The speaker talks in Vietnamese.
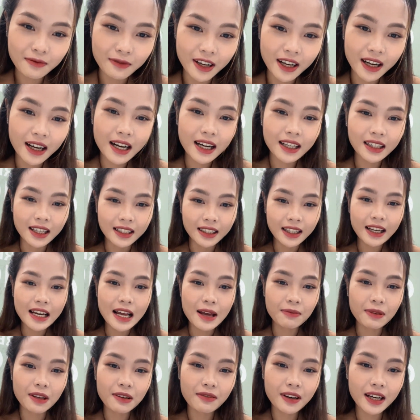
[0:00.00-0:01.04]
với ngày thời tiết
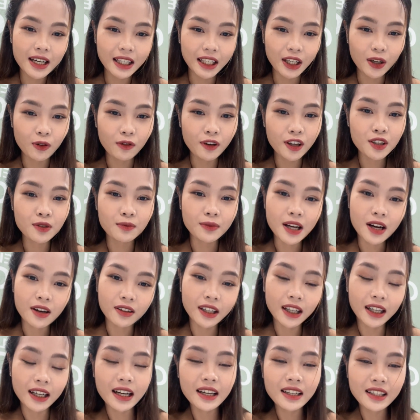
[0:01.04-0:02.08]
đẹp như vậy thì quý vị chúng ta có
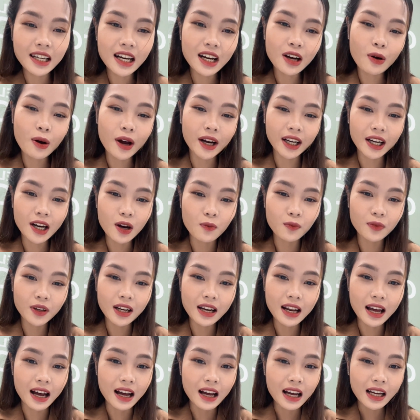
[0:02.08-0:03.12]
thể cân nhắc các hoạt động như
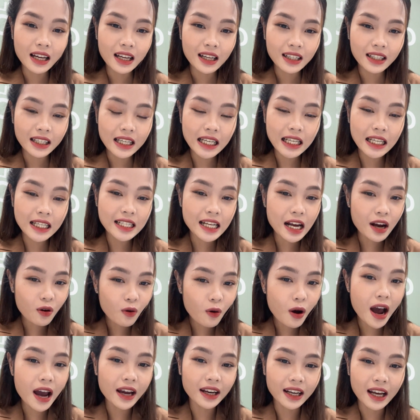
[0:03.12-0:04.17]
là đi dã
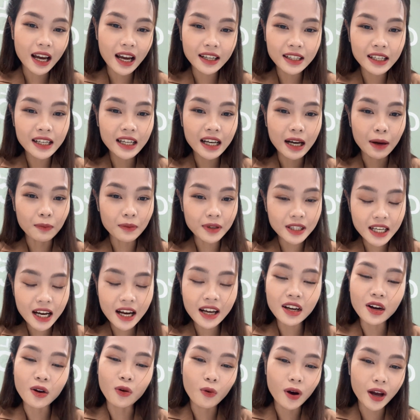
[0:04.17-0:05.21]
ngoại này hay đi cắm
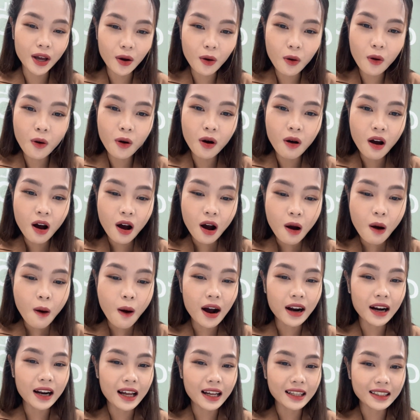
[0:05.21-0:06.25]
trại ở ngoại ô
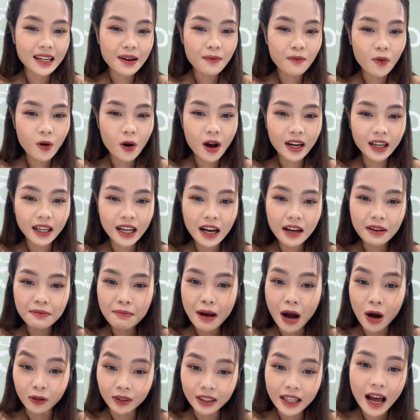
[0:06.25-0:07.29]
hoặc là tham quan các
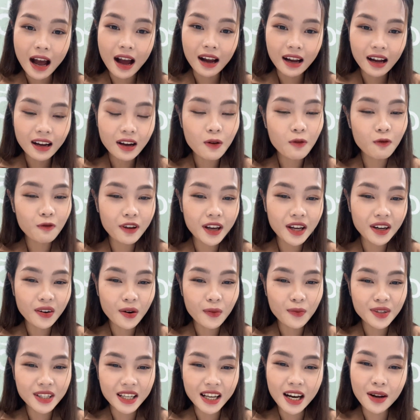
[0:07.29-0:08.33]
bảo tàng, các công viên
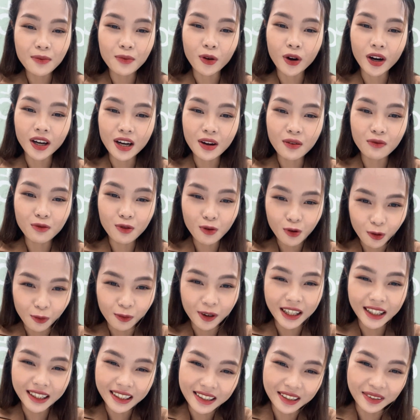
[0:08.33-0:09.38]
cũng sẽ là một hoạt động vô cùng
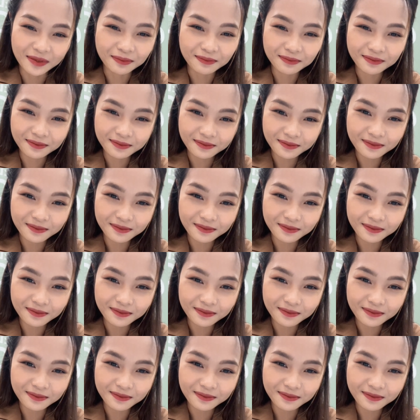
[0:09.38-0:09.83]
lý tưởng.